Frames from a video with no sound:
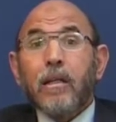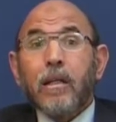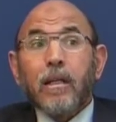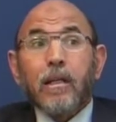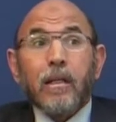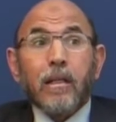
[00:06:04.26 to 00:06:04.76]

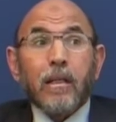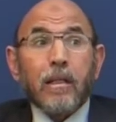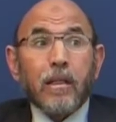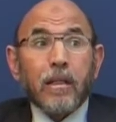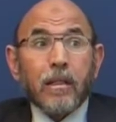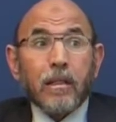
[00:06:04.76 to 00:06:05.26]
آه،
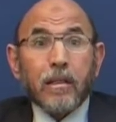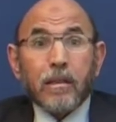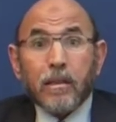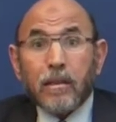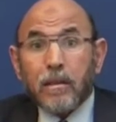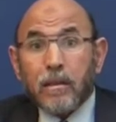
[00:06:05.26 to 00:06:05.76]

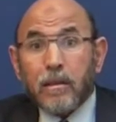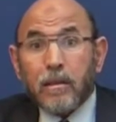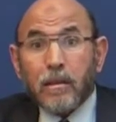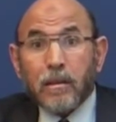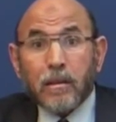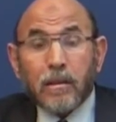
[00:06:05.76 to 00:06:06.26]

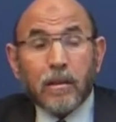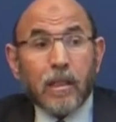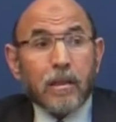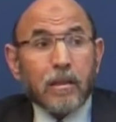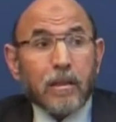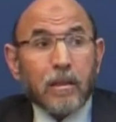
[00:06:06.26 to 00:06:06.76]

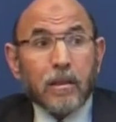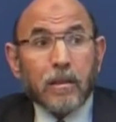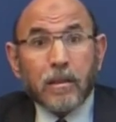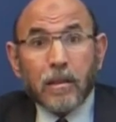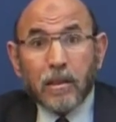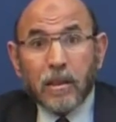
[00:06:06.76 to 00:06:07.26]
أن
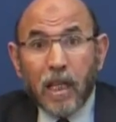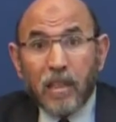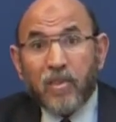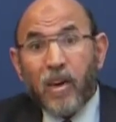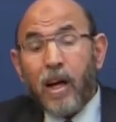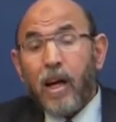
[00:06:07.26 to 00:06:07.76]

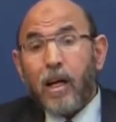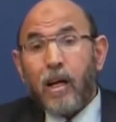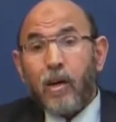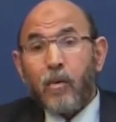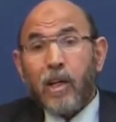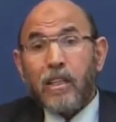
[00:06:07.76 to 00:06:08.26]
يدفع
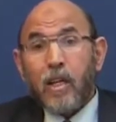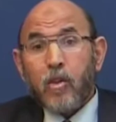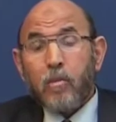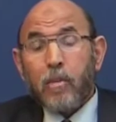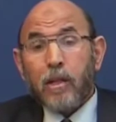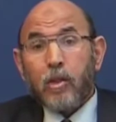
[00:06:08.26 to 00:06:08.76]
وأن
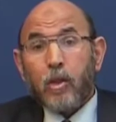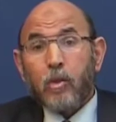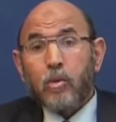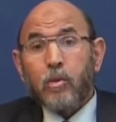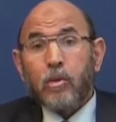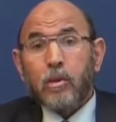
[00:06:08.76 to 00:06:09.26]
يذب عن
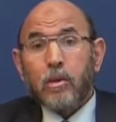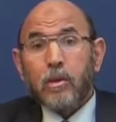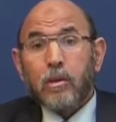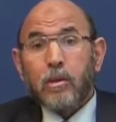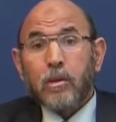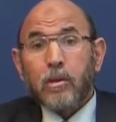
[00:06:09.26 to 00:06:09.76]
الحدود
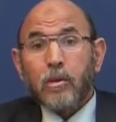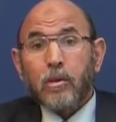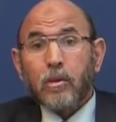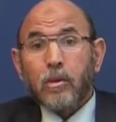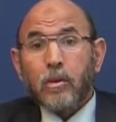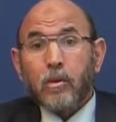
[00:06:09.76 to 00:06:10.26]

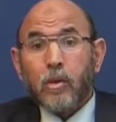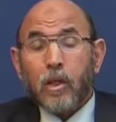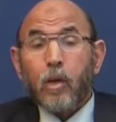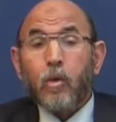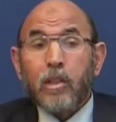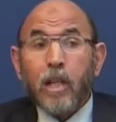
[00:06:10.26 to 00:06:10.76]

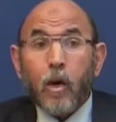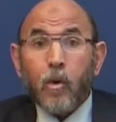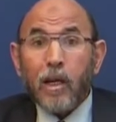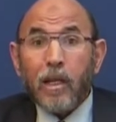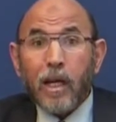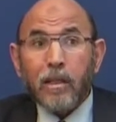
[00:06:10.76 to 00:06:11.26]
ورجل
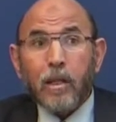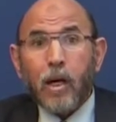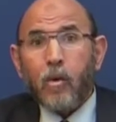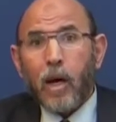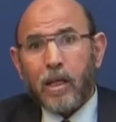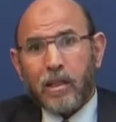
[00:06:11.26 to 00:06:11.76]
تقوى
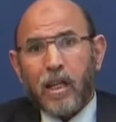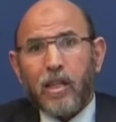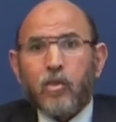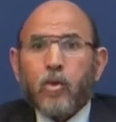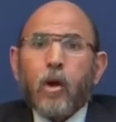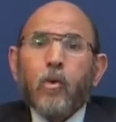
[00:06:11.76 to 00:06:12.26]
لأنه حتى
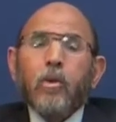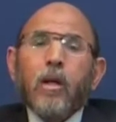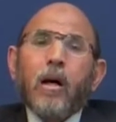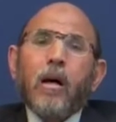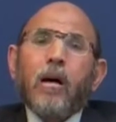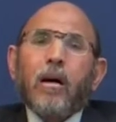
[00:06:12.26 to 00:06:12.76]
ينصره
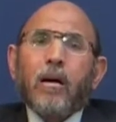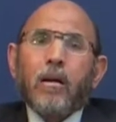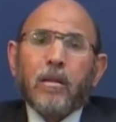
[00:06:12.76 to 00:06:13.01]
الله